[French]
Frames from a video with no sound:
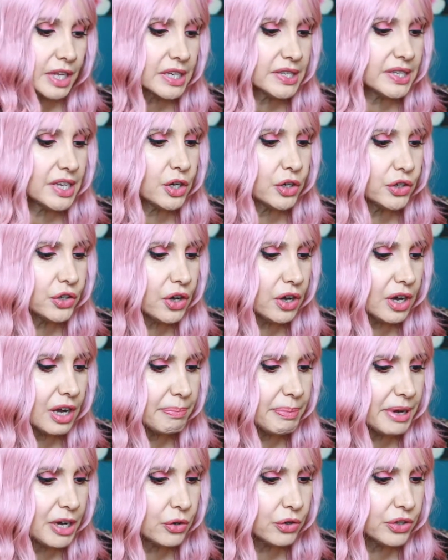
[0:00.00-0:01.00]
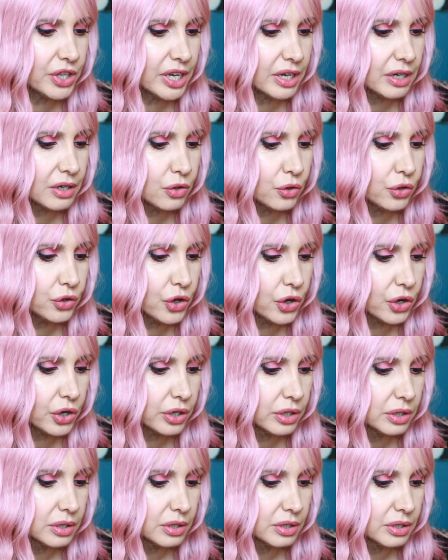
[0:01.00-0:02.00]
C'est Connor, hein, pas Connor.
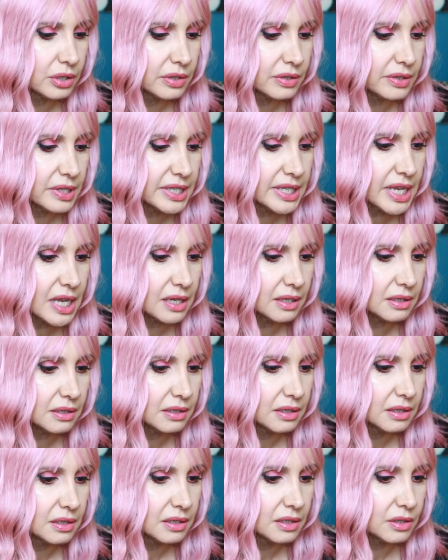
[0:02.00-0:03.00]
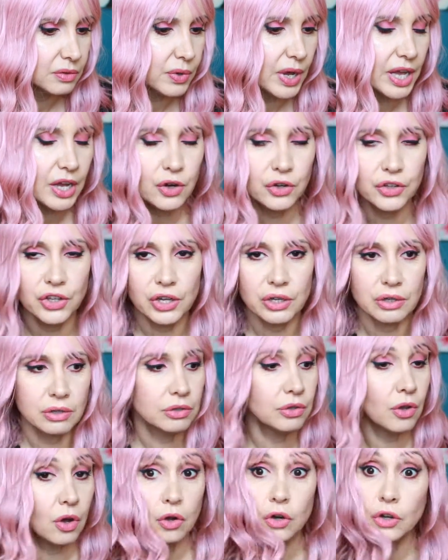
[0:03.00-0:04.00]
Connor, c'est ça hein Ouais, Connor.
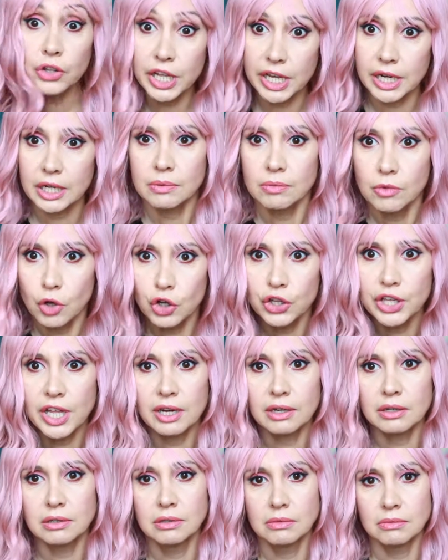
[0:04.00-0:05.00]
Non, Connor. Connor.